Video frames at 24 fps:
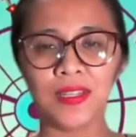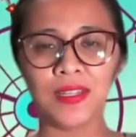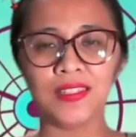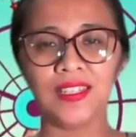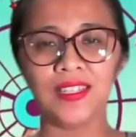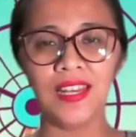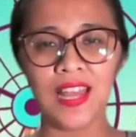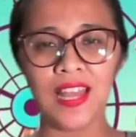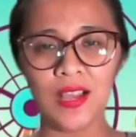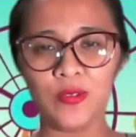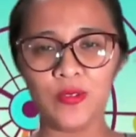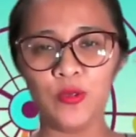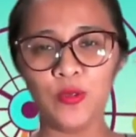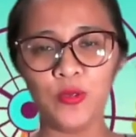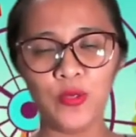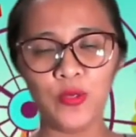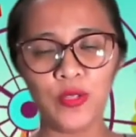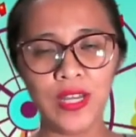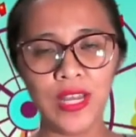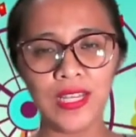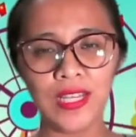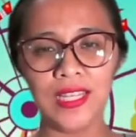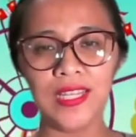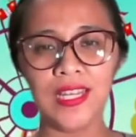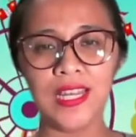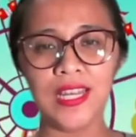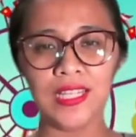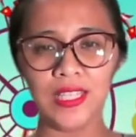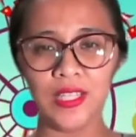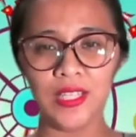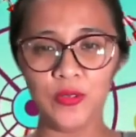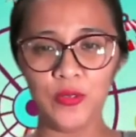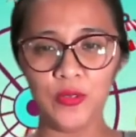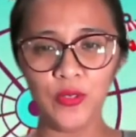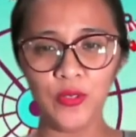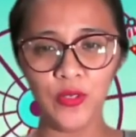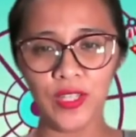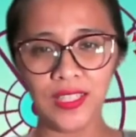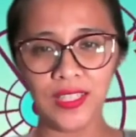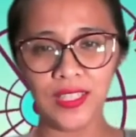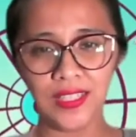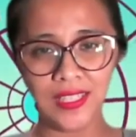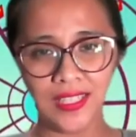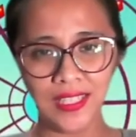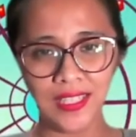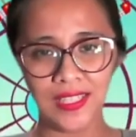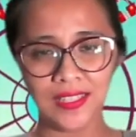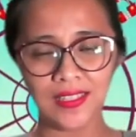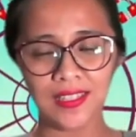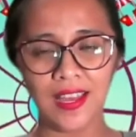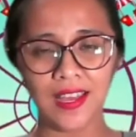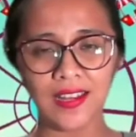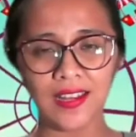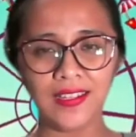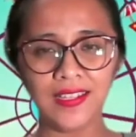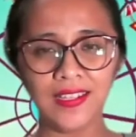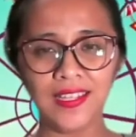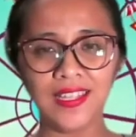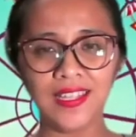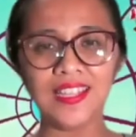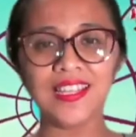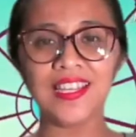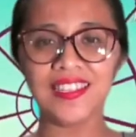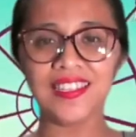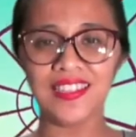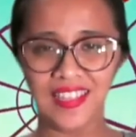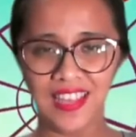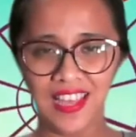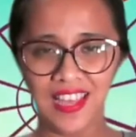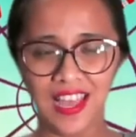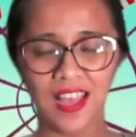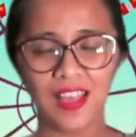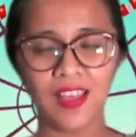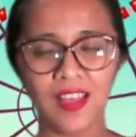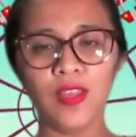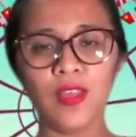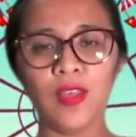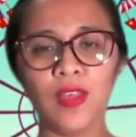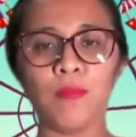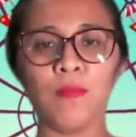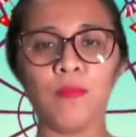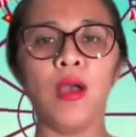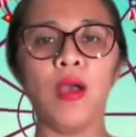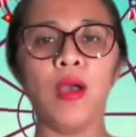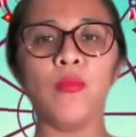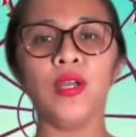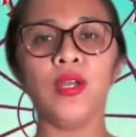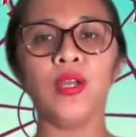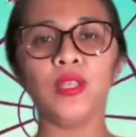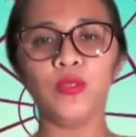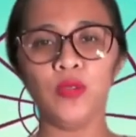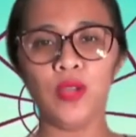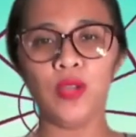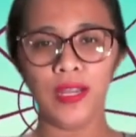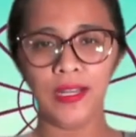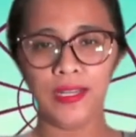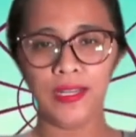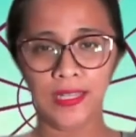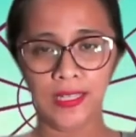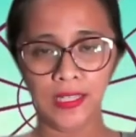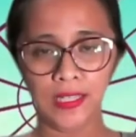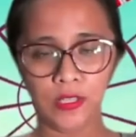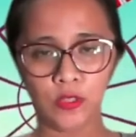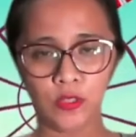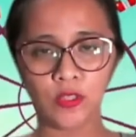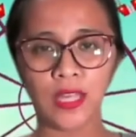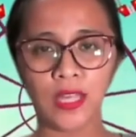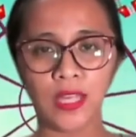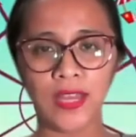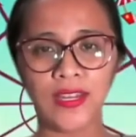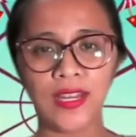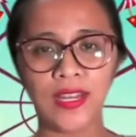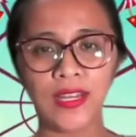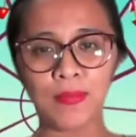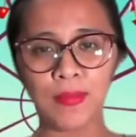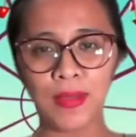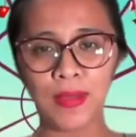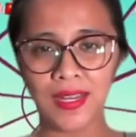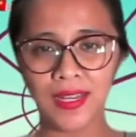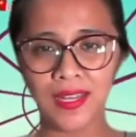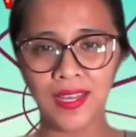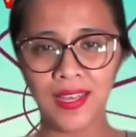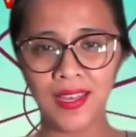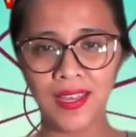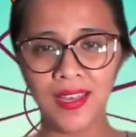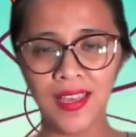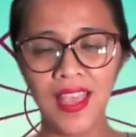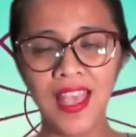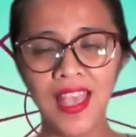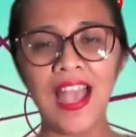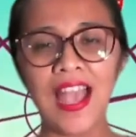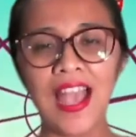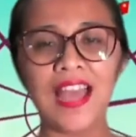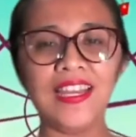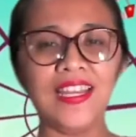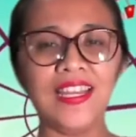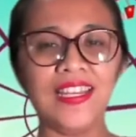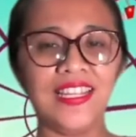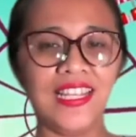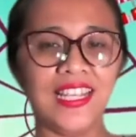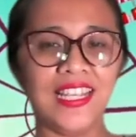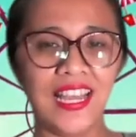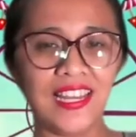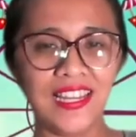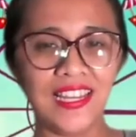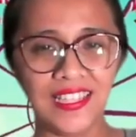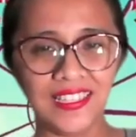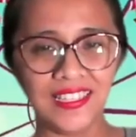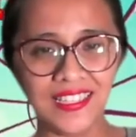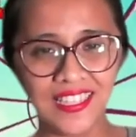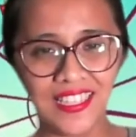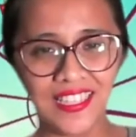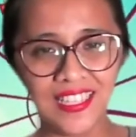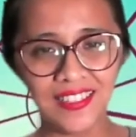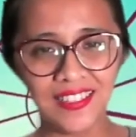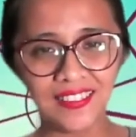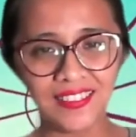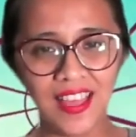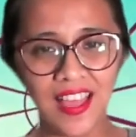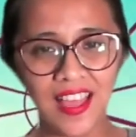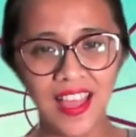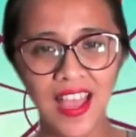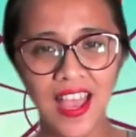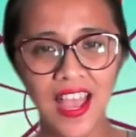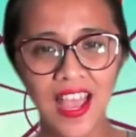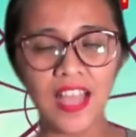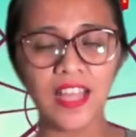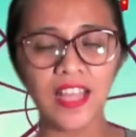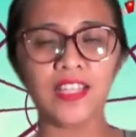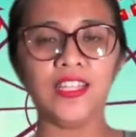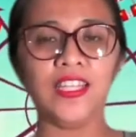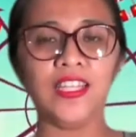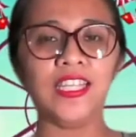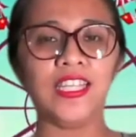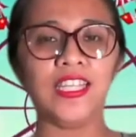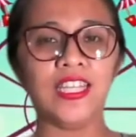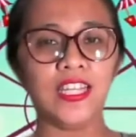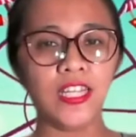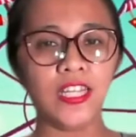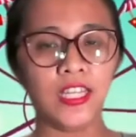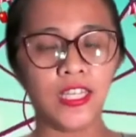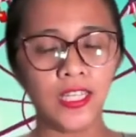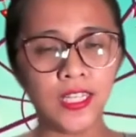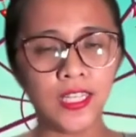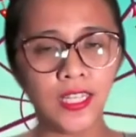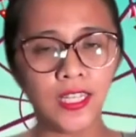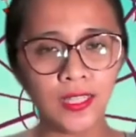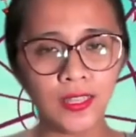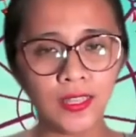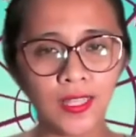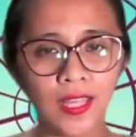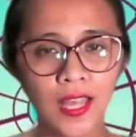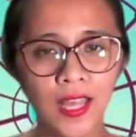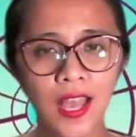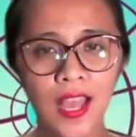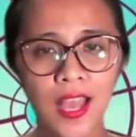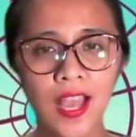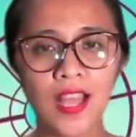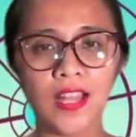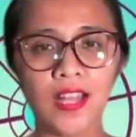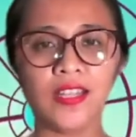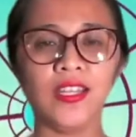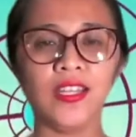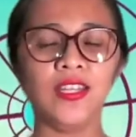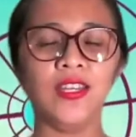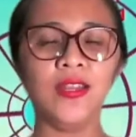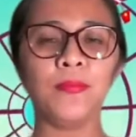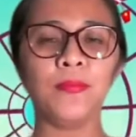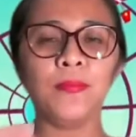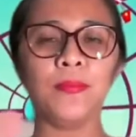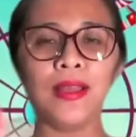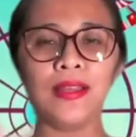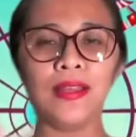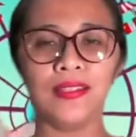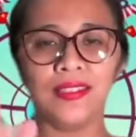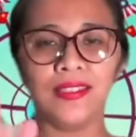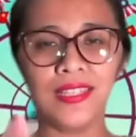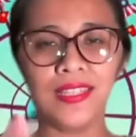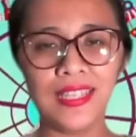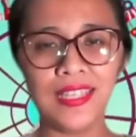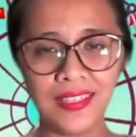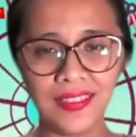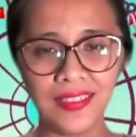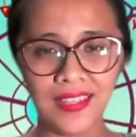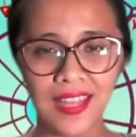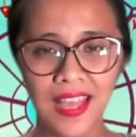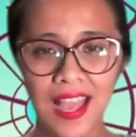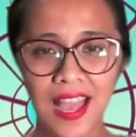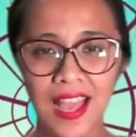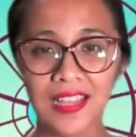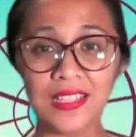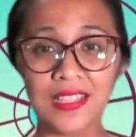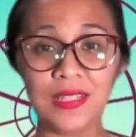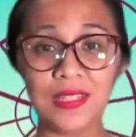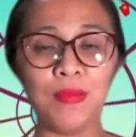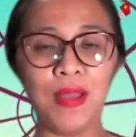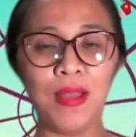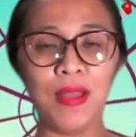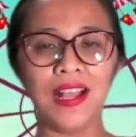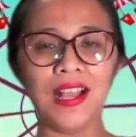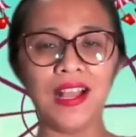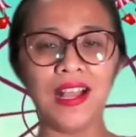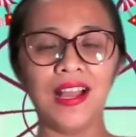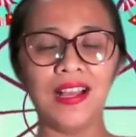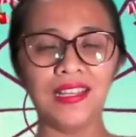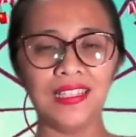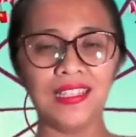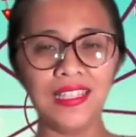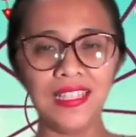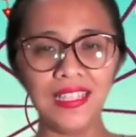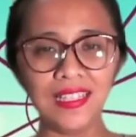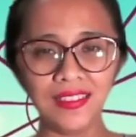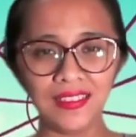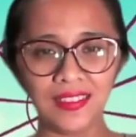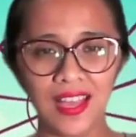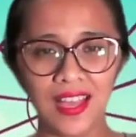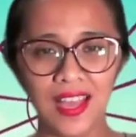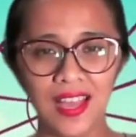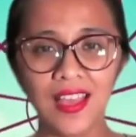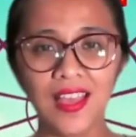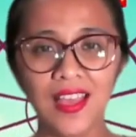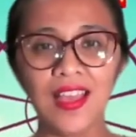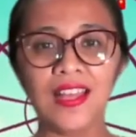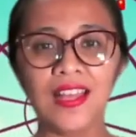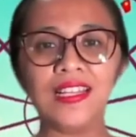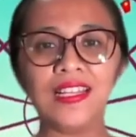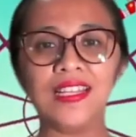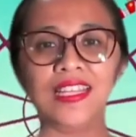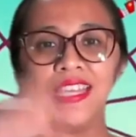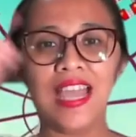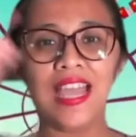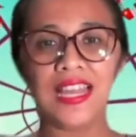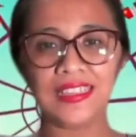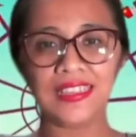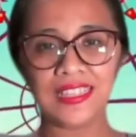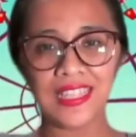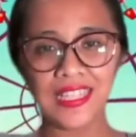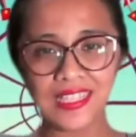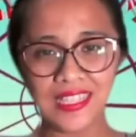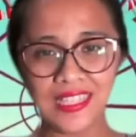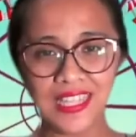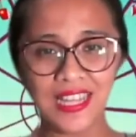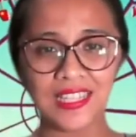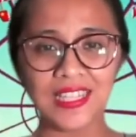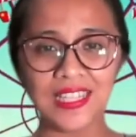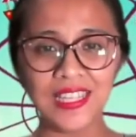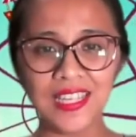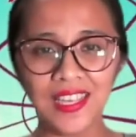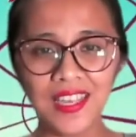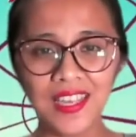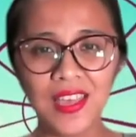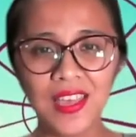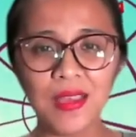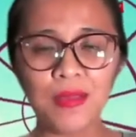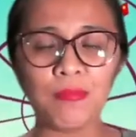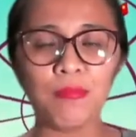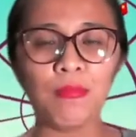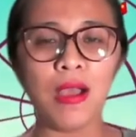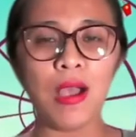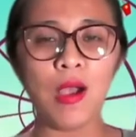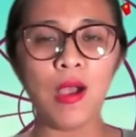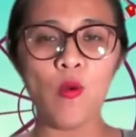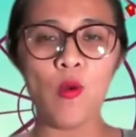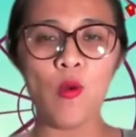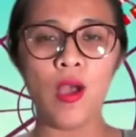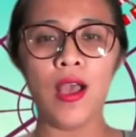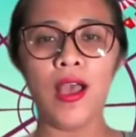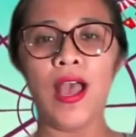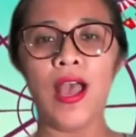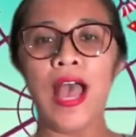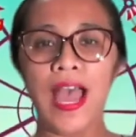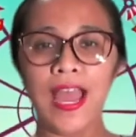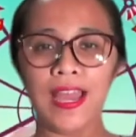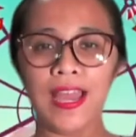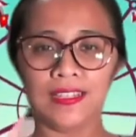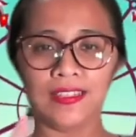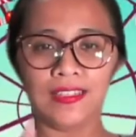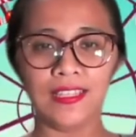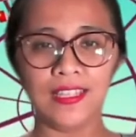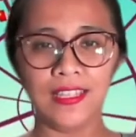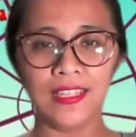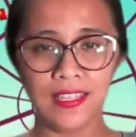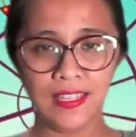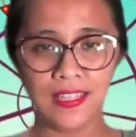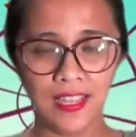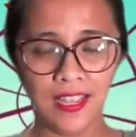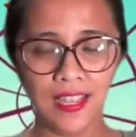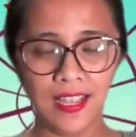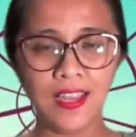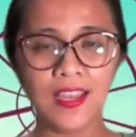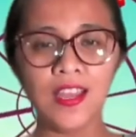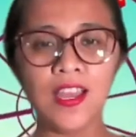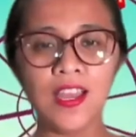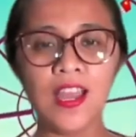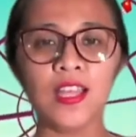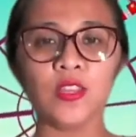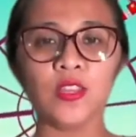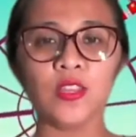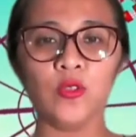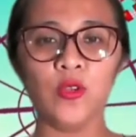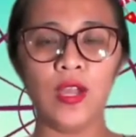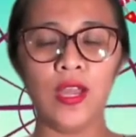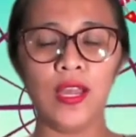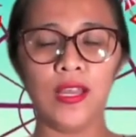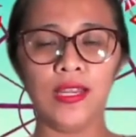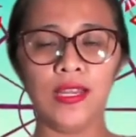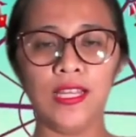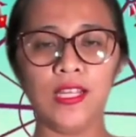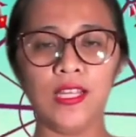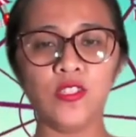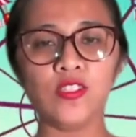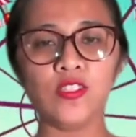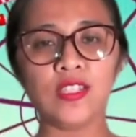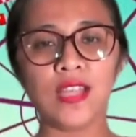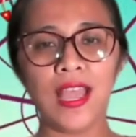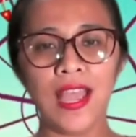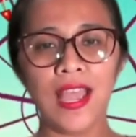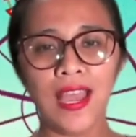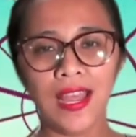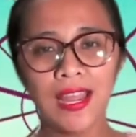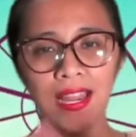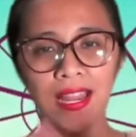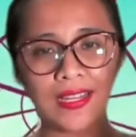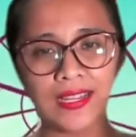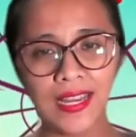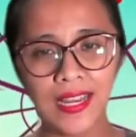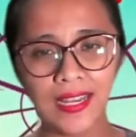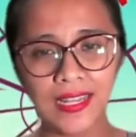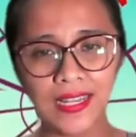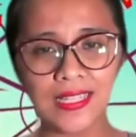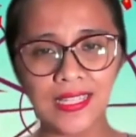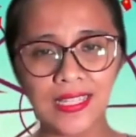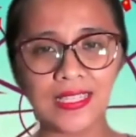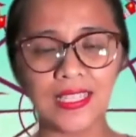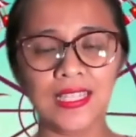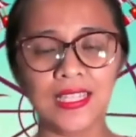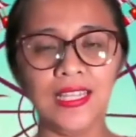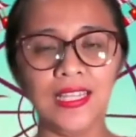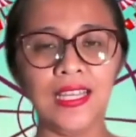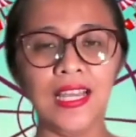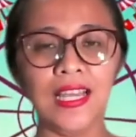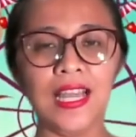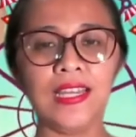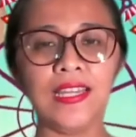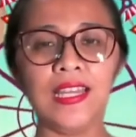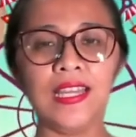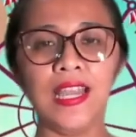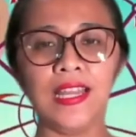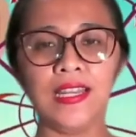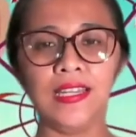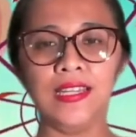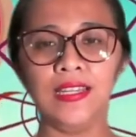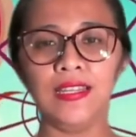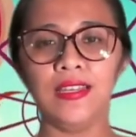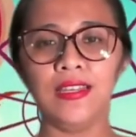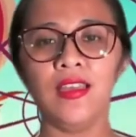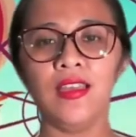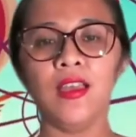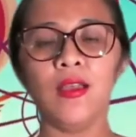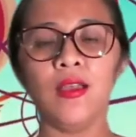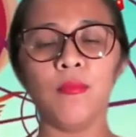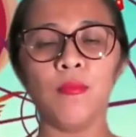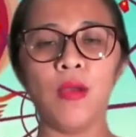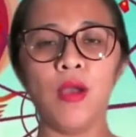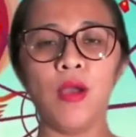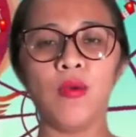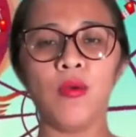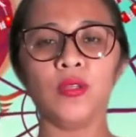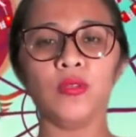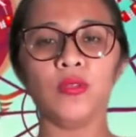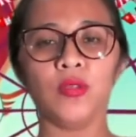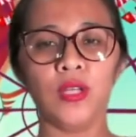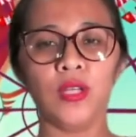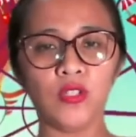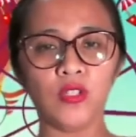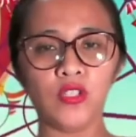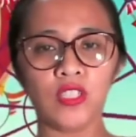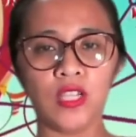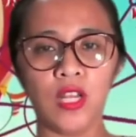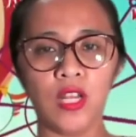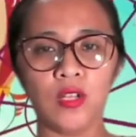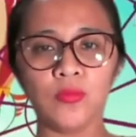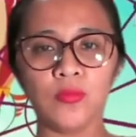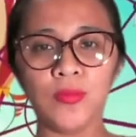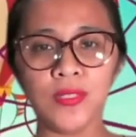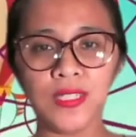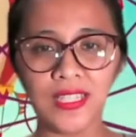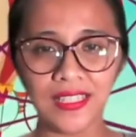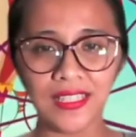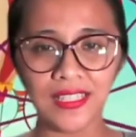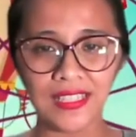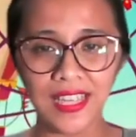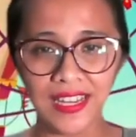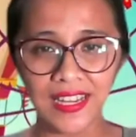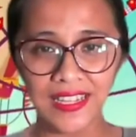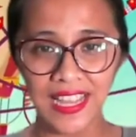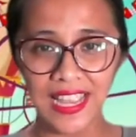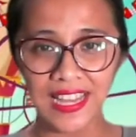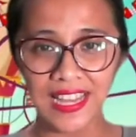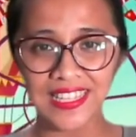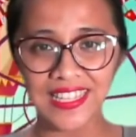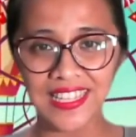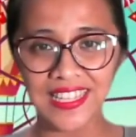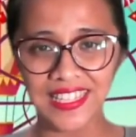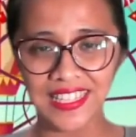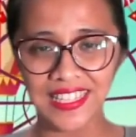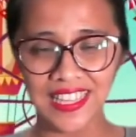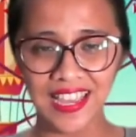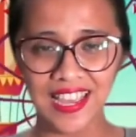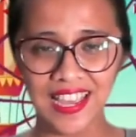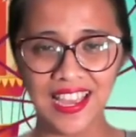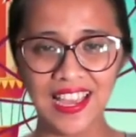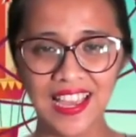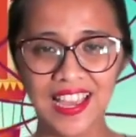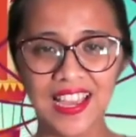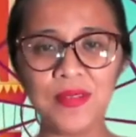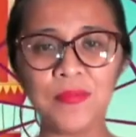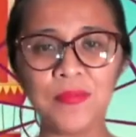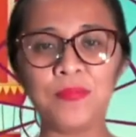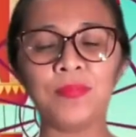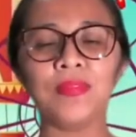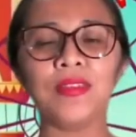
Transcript: seperti lagu kuda-kidaki gunung tinggi tadi, ingat ya bahwa Tuhan Yesus ada di mana? Ada di kanan kita, di kiri kita, di depan kita, di belakang kita, di atas dan di bawah. Artinya Tuhan Yesus ada di sekeliling adik-adik bahwa Tuhan itu selalu menyertai adik-adik ya.